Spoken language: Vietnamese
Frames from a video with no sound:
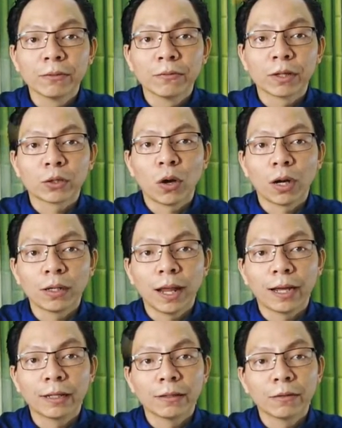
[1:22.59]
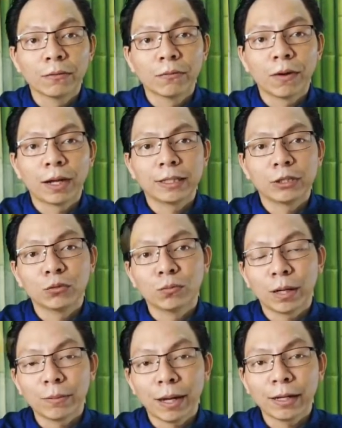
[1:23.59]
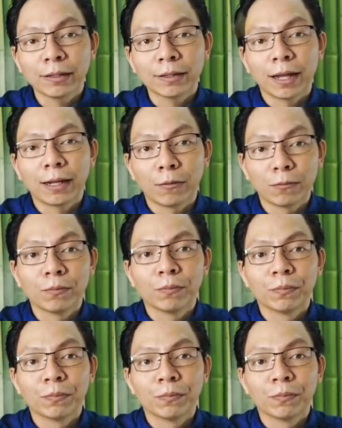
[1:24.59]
và thuận lợi và nhiều may mắn tài lộc.